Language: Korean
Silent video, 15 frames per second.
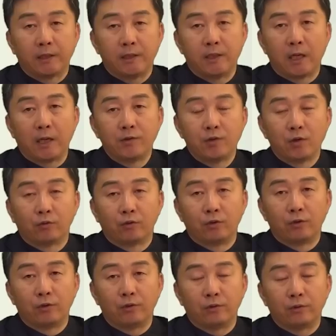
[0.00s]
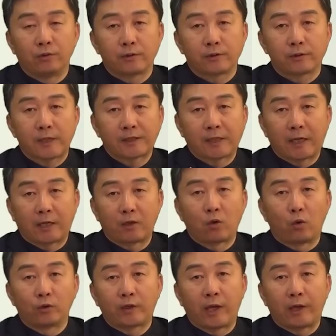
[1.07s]
이한용을 사살하러
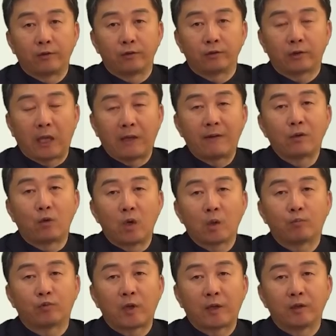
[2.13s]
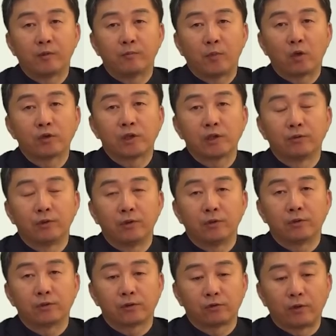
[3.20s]
올 때에는 대외연락부라는 명칭을
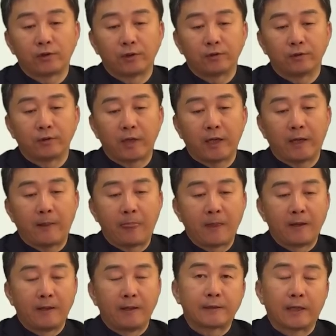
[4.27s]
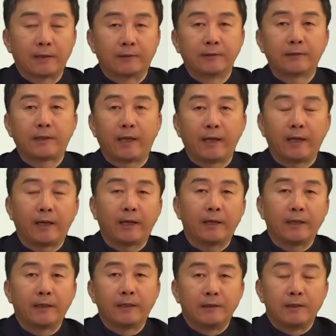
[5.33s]
쓰고 있었는데 자,
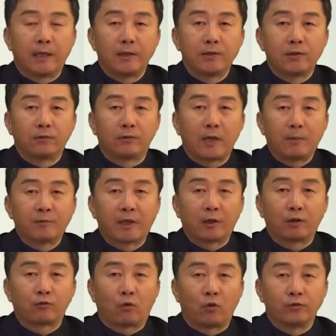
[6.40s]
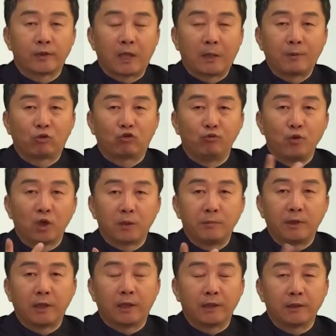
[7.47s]
그때 이한용을 암살하러 온 사람이 두
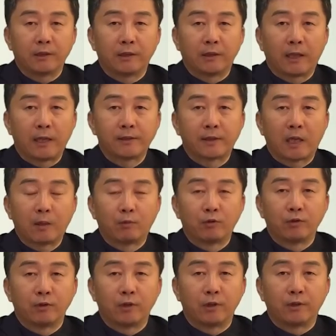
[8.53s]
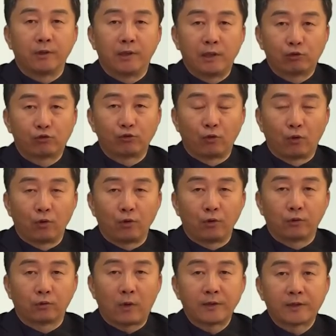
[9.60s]
명입니다. 한 사람은 니순호
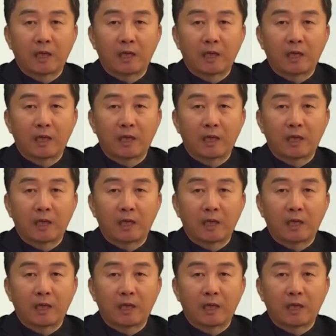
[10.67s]
또 한